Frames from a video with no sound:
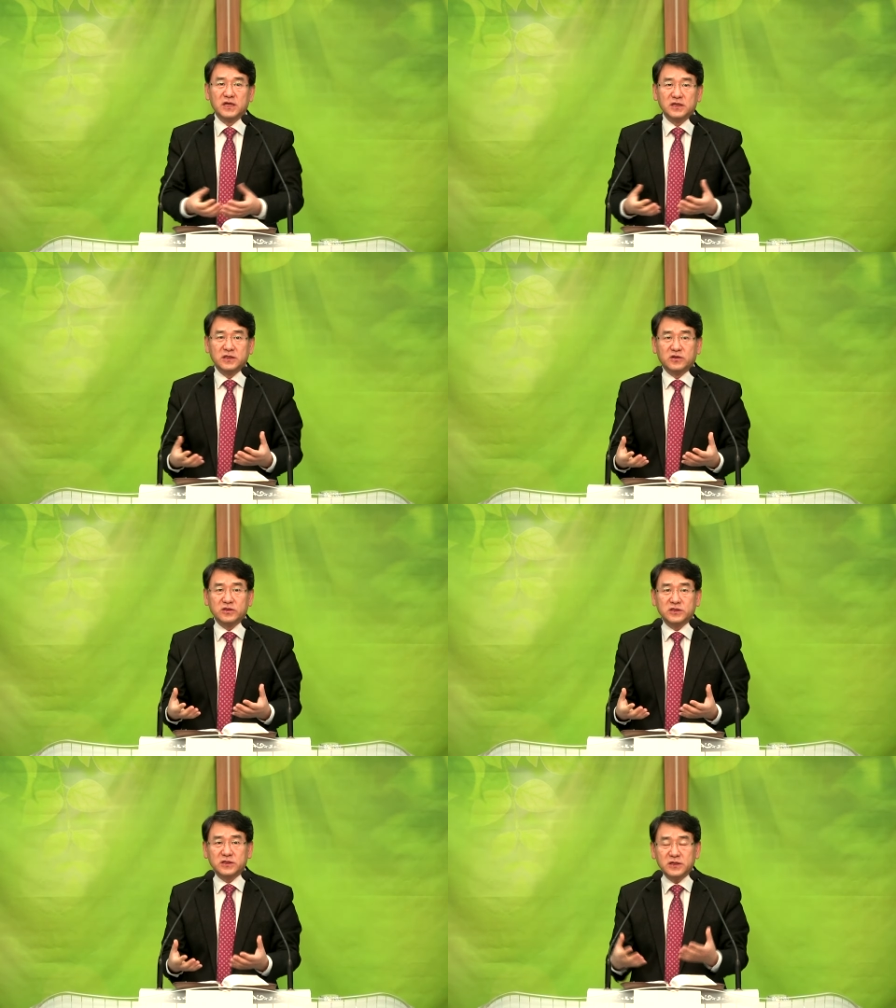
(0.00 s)

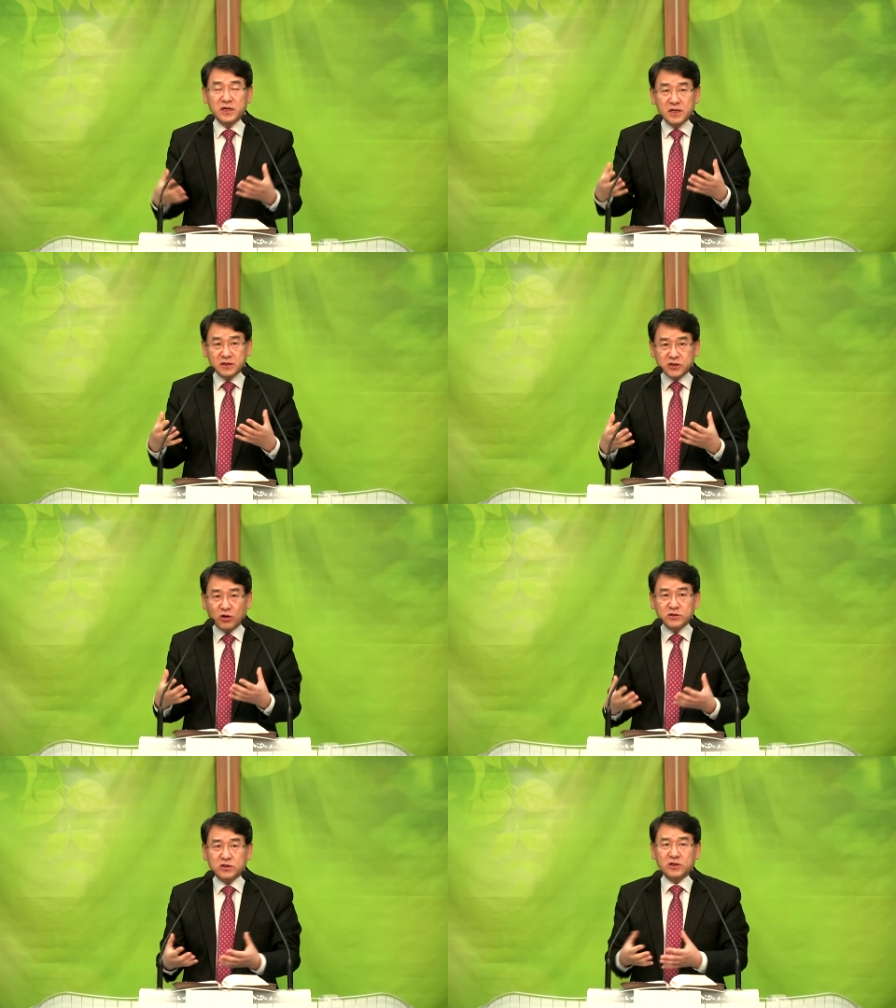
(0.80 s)
이것이
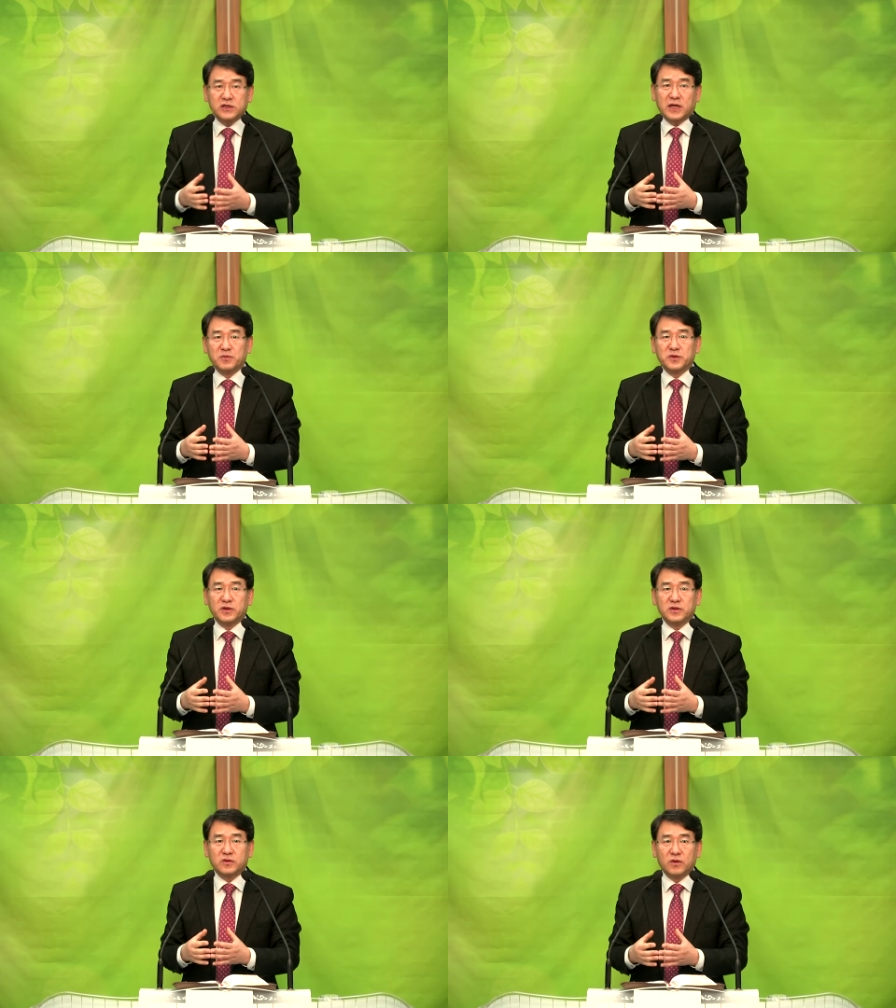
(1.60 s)
정성이 담겨
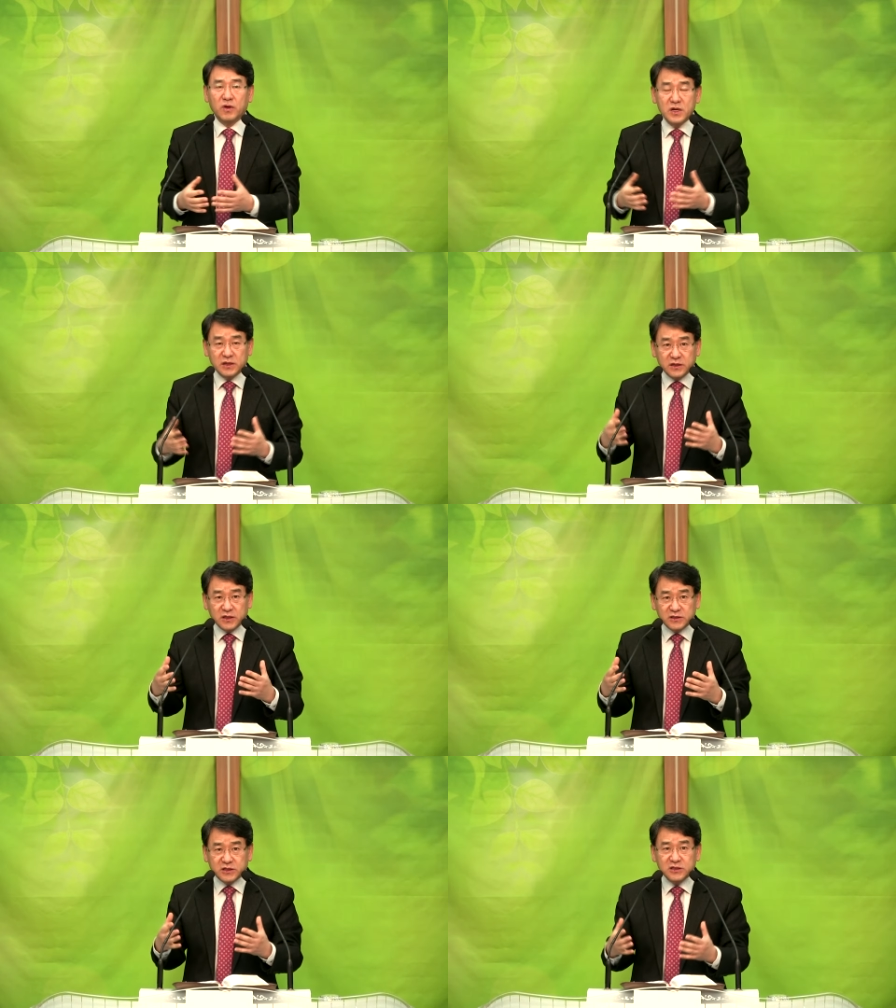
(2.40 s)
있고
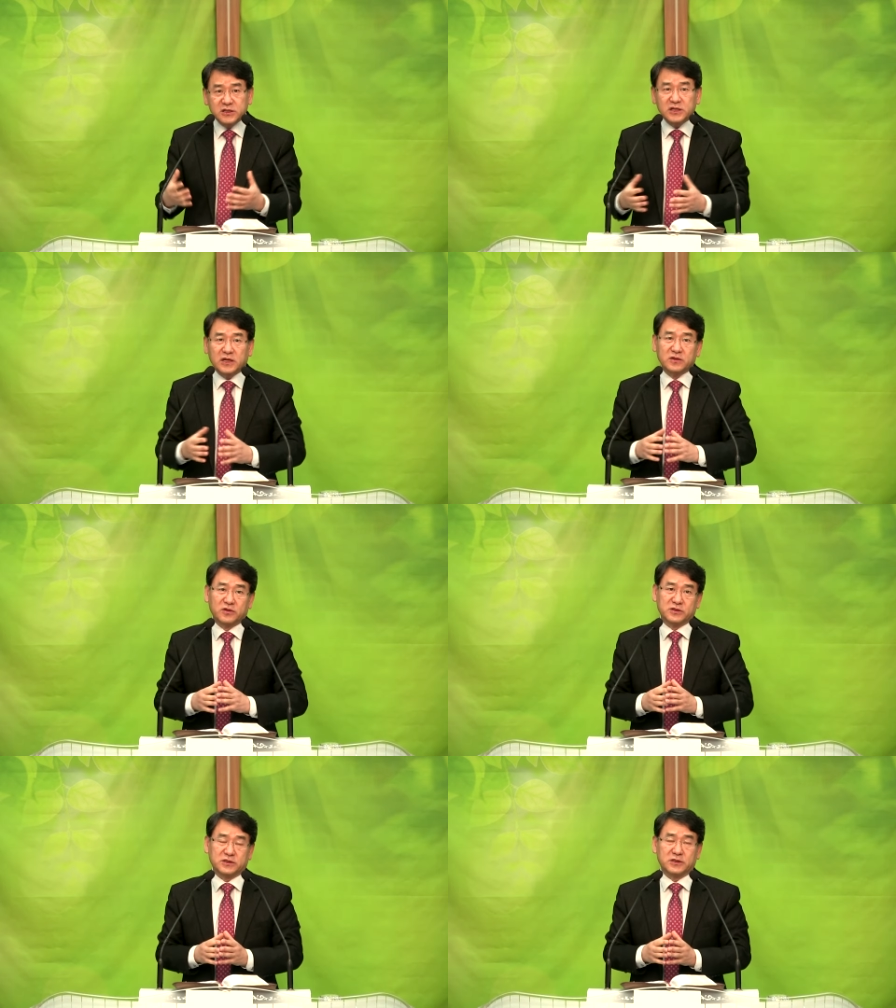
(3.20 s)
이게 진실한
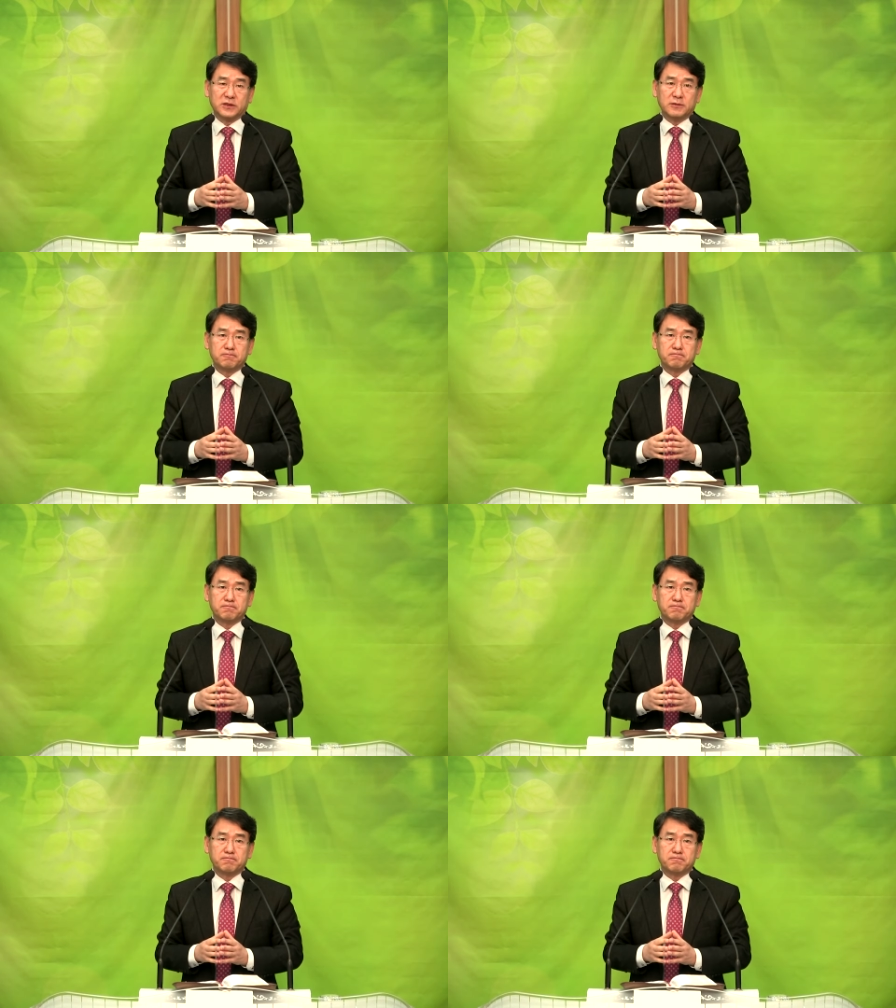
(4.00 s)
거지.